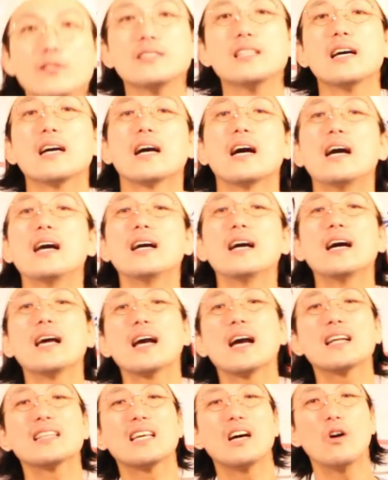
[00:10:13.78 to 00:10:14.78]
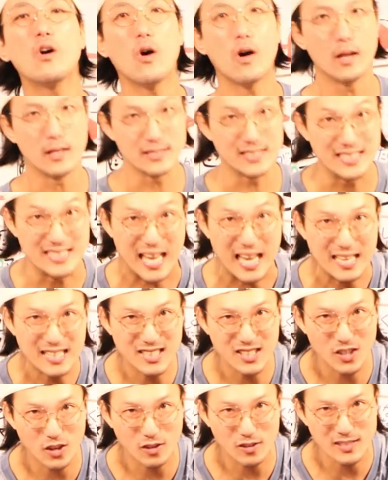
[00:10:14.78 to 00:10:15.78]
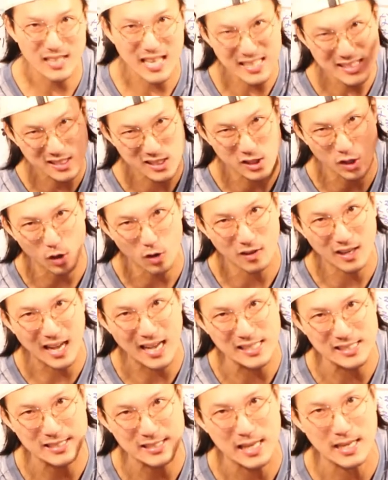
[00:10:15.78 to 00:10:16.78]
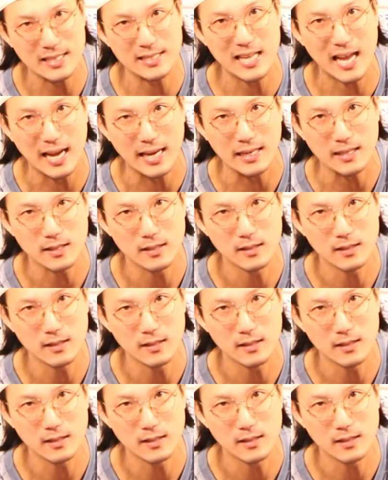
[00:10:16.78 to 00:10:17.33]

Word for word: んな考え方を全力で紹介していきたい